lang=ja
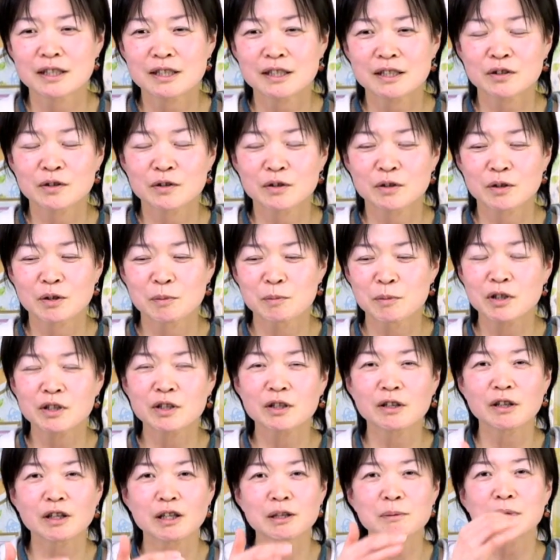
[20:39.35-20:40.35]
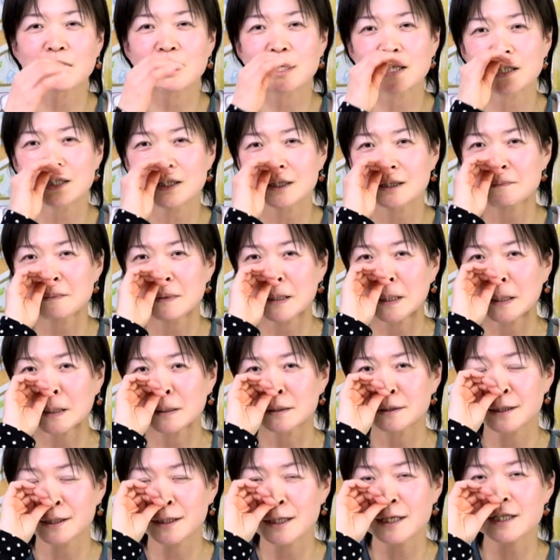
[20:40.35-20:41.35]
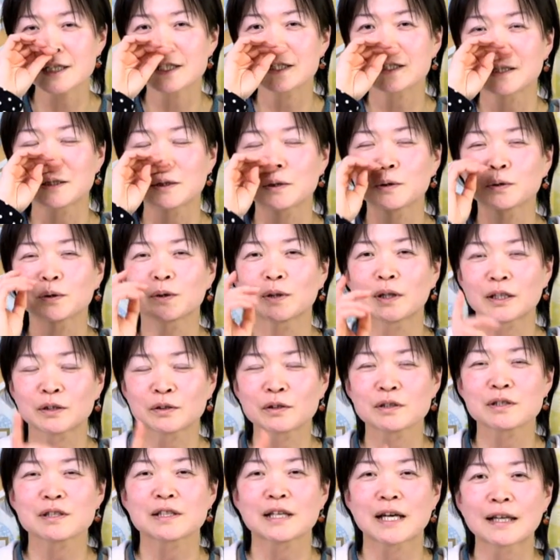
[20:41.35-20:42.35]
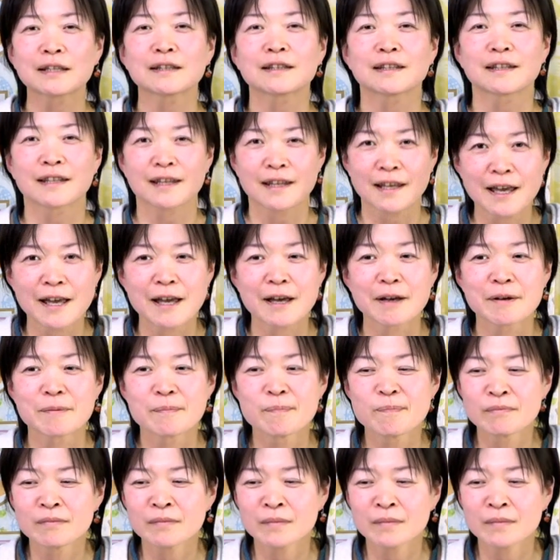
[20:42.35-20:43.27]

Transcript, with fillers: その目標に向かって今チャレンジしてることが一つあって